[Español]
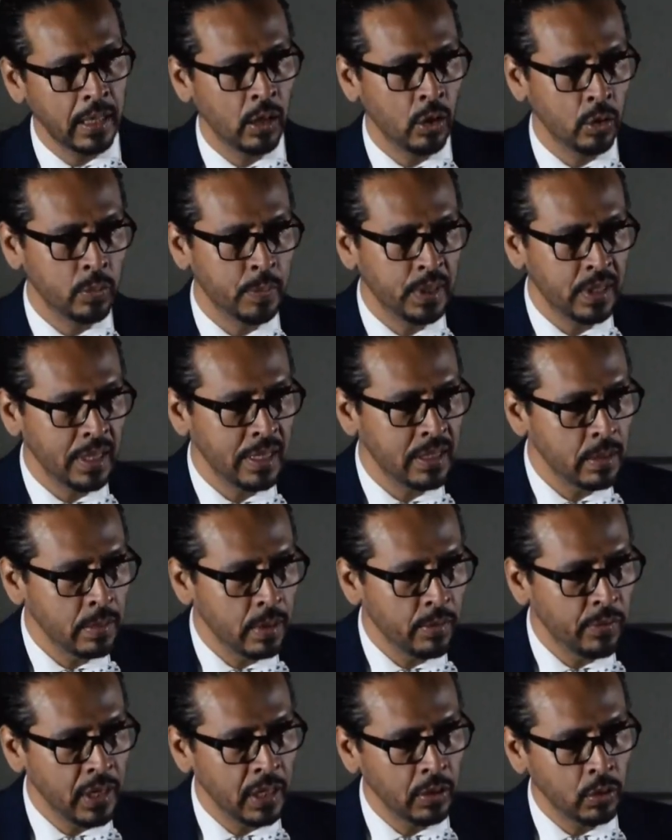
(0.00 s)
Hospital
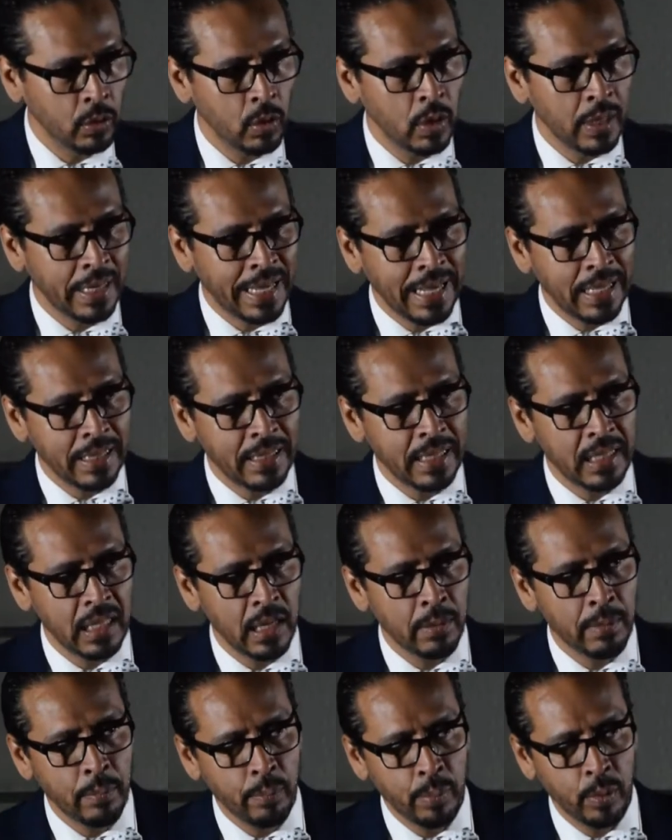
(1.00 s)
Civil Fray Antonio Alcalde
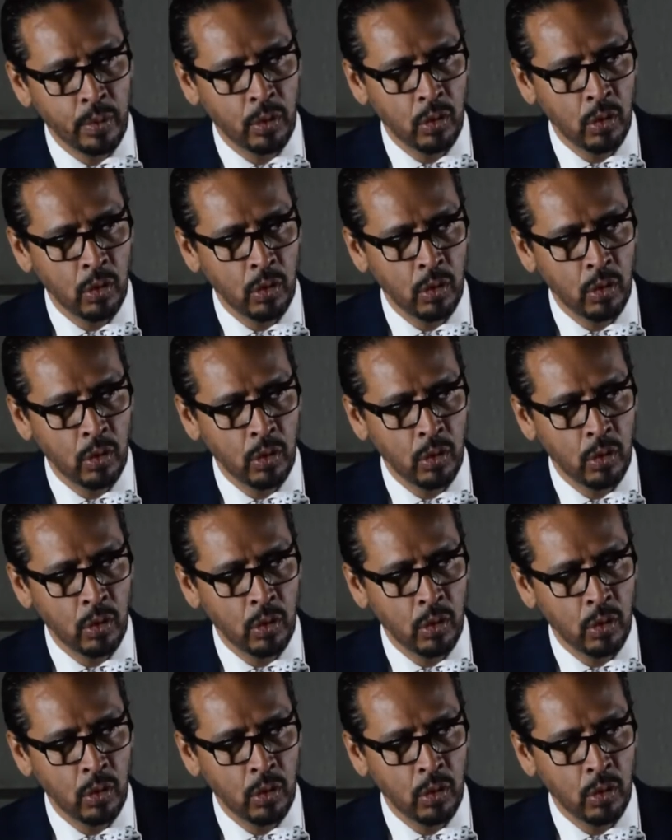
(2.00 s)
lleva por